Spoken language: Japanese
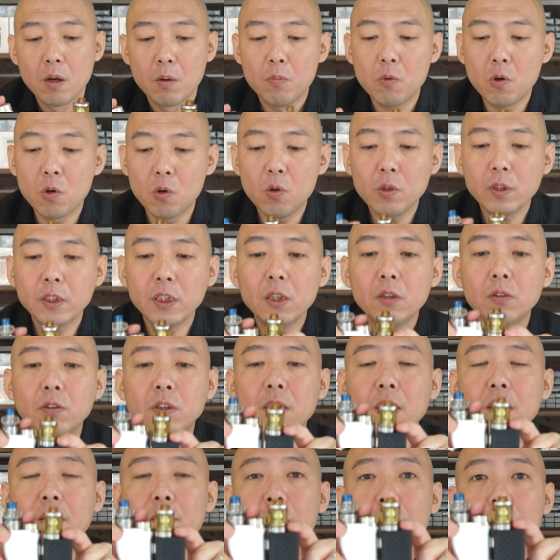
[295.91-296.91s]
もう大きさの
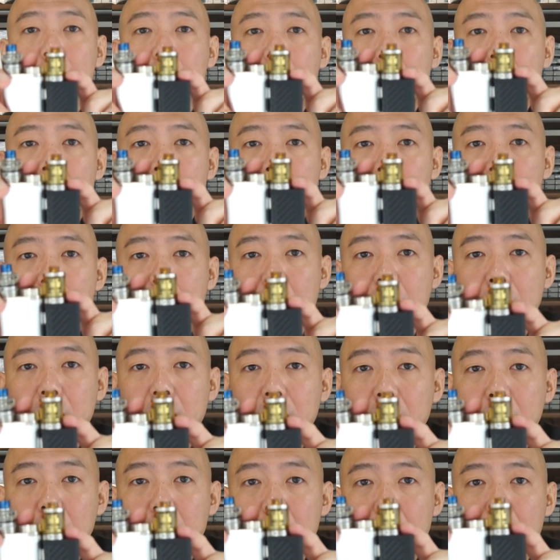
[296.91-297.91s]
違いはね割と
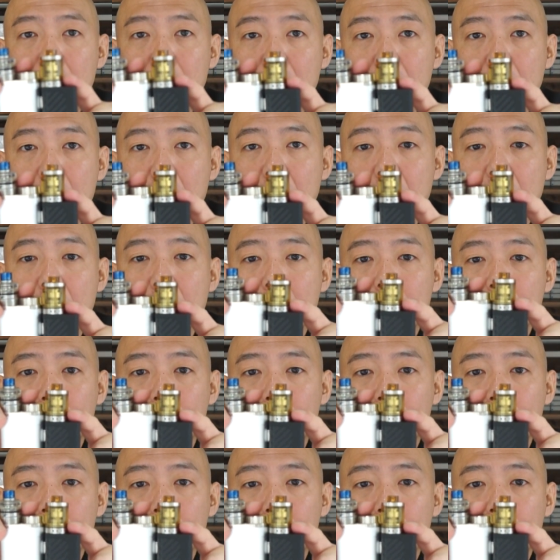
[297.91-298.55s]
歴然で